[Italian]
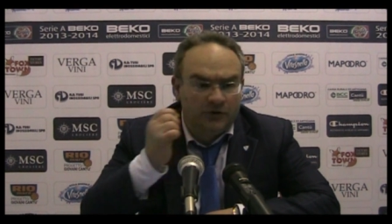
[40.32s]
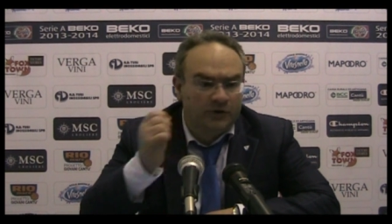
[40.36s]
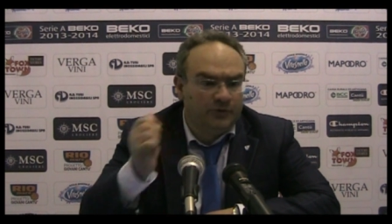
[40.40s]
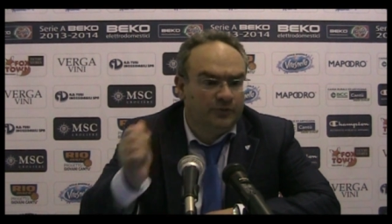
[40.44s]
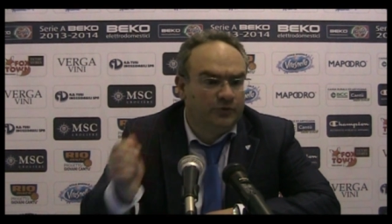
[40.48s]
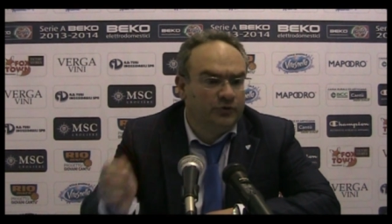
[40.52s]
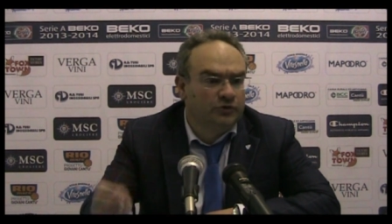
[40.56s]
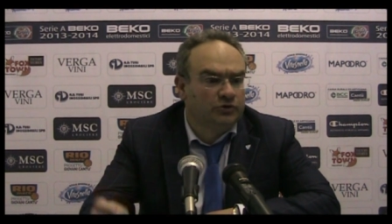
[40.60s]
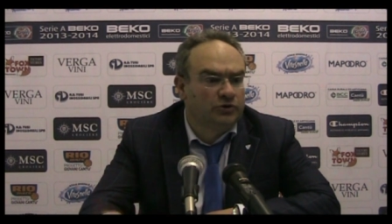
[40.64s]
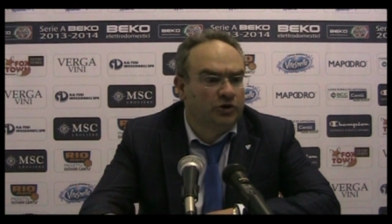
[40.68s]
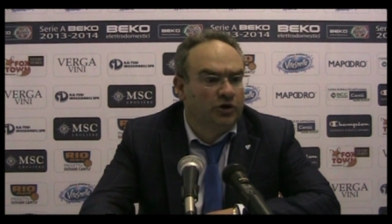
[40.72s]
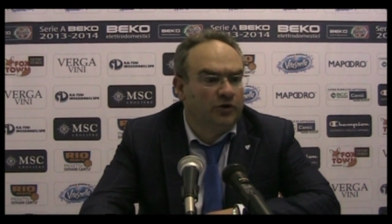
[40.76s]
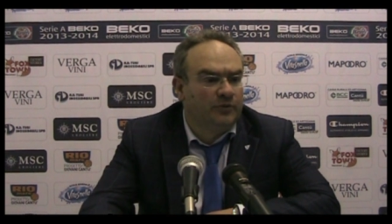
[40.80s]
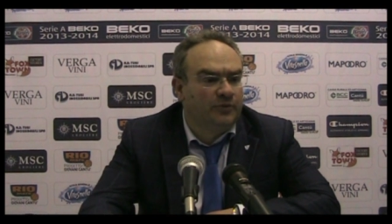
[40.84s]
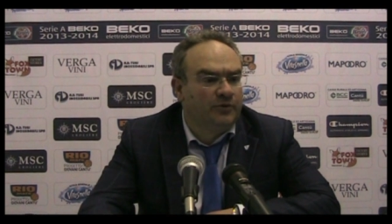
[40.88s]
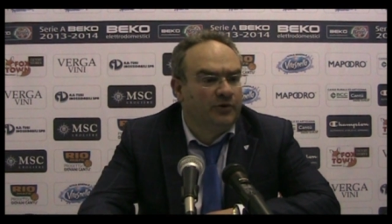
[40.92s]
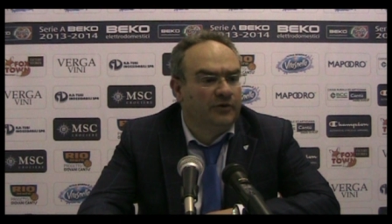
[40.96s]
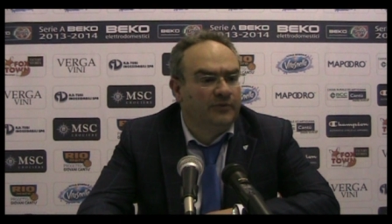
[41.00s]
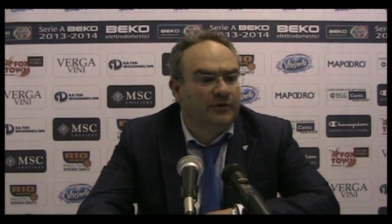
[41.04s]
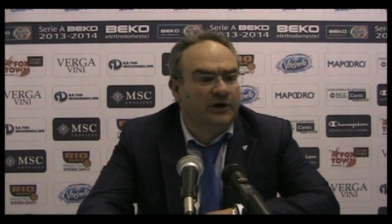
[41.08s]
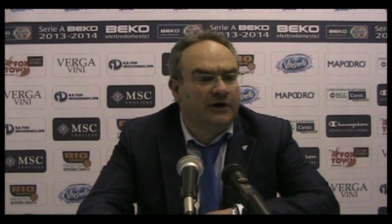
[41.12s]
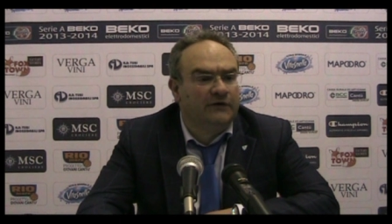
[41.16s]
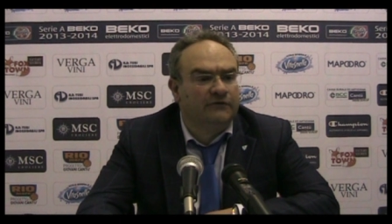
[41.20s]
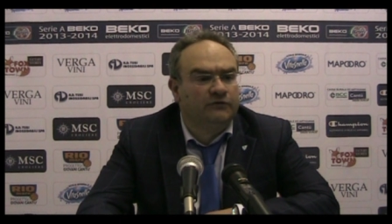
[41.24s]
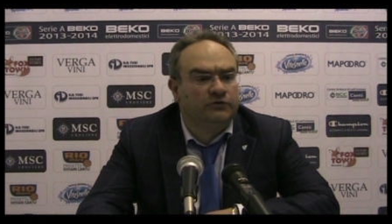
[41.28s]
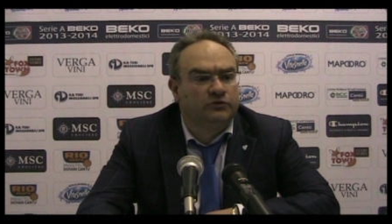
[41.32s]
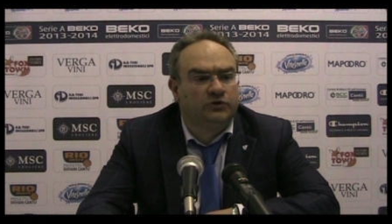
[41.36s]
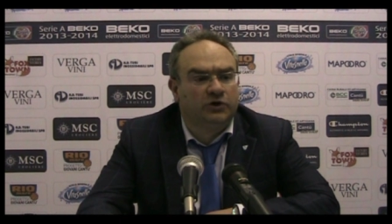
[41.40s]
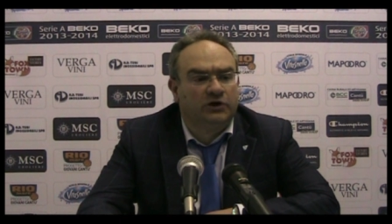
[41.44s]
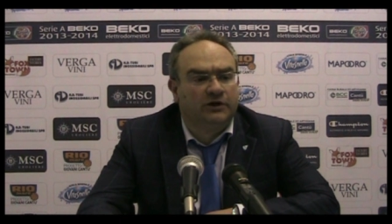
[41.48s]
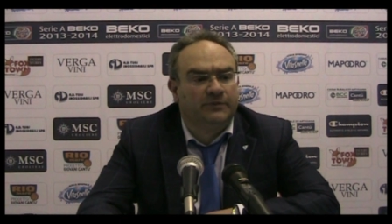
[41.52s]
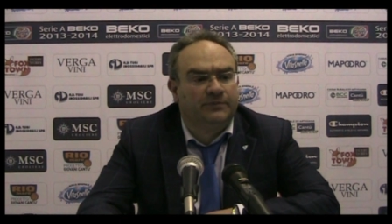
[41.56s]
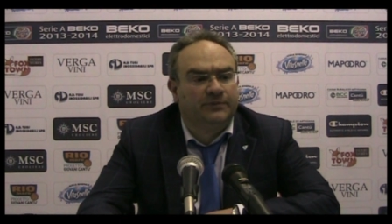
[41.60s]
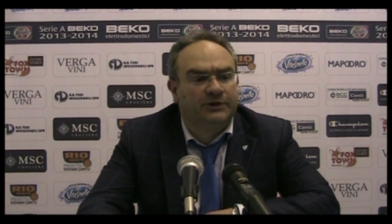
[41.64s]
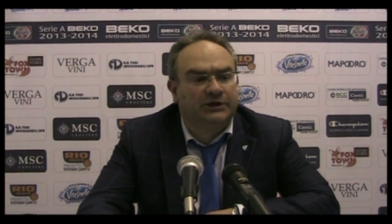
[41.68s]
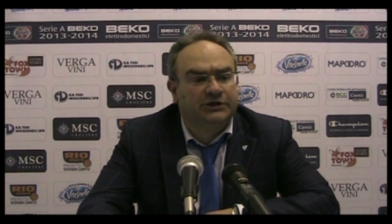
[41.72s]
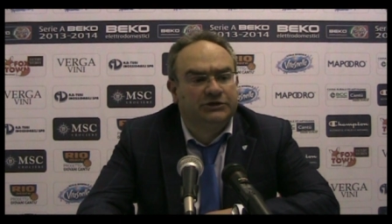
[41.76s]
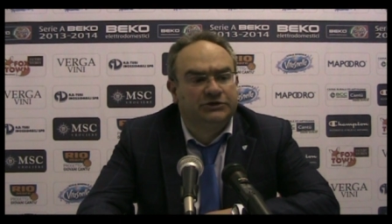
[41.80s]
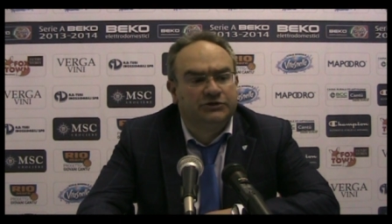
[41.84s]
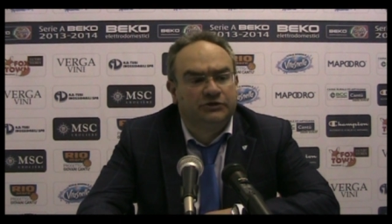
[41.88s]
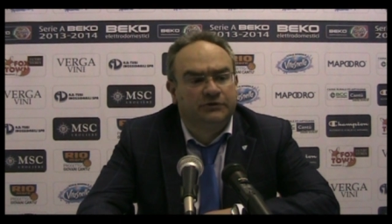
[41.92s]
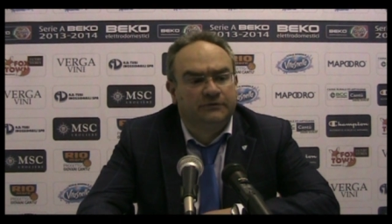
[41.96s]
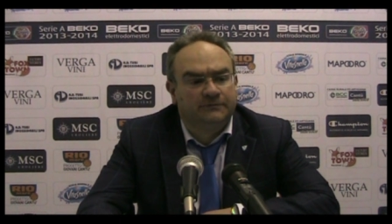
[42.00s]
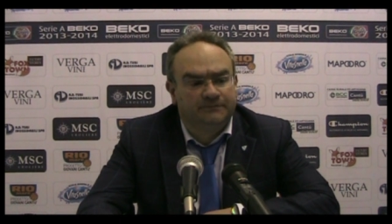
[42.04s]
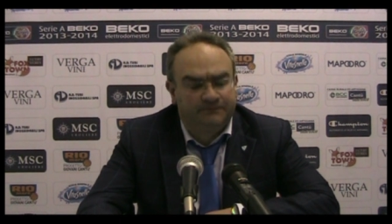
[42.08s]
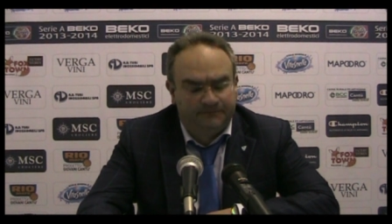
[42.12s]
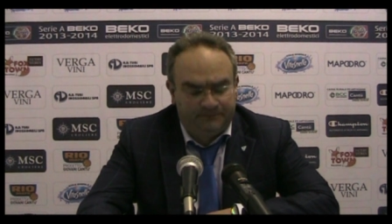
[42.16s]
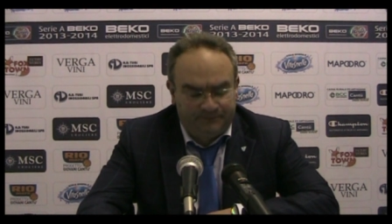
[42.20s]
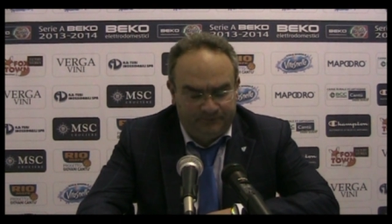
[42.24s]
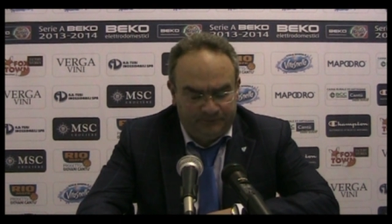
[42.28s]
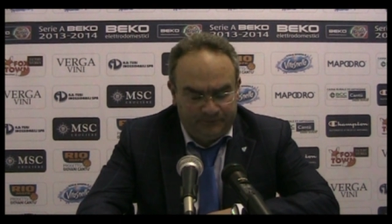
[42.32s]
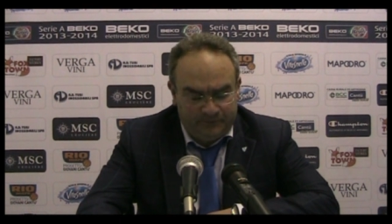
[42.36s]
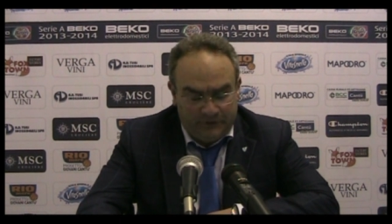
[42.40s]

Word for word: e purtroppo abbiamo avuto la peggio.